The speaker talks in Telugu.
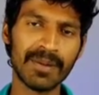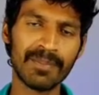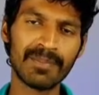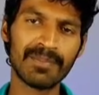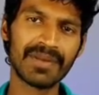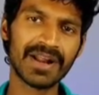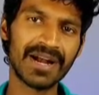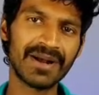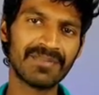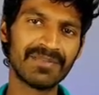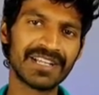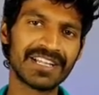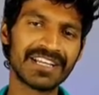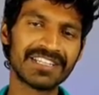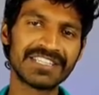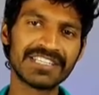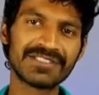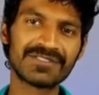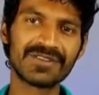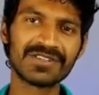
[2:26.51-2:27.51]
ఎం బ్రాండ్
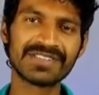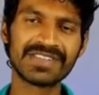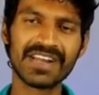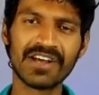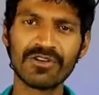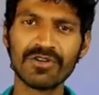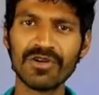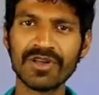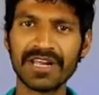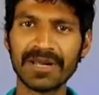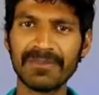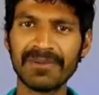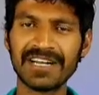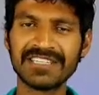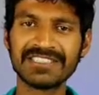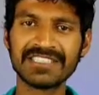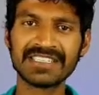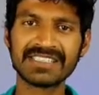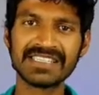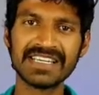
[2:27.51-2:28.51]
మీద తీసుకొస్తున్నారు
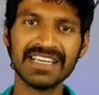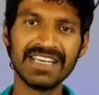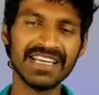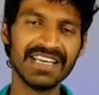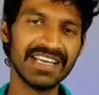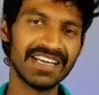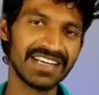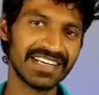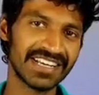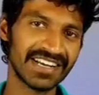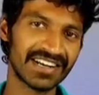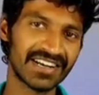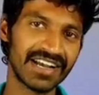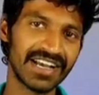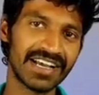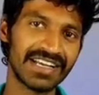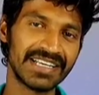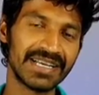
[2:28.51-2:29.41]
రీబ్రాండ్ చేసి ఈ యొక్క